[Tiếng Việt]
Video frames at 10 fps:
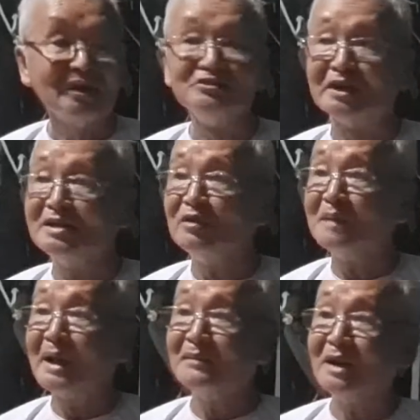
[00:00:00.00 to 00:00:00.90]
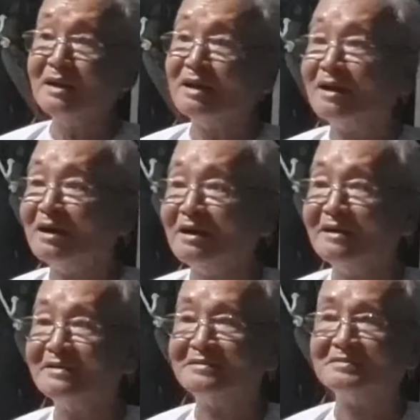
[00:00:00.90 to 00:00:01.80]
cái cư sĩ vô làm ăn mà
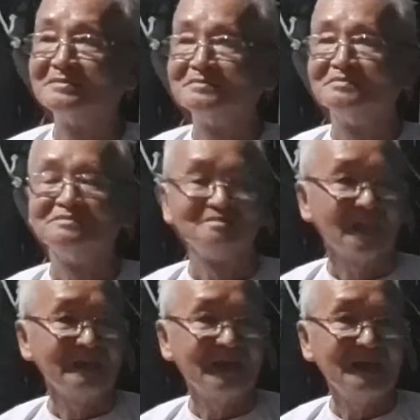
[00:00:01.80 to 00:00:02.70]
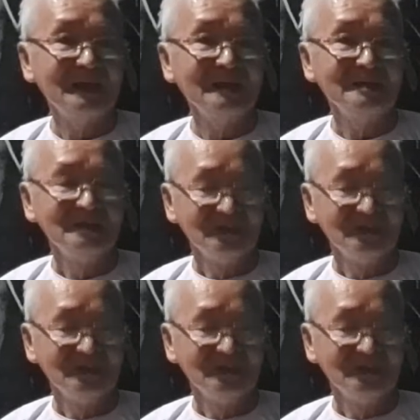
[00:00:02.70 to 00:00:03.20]
yeah. Dạ thành ra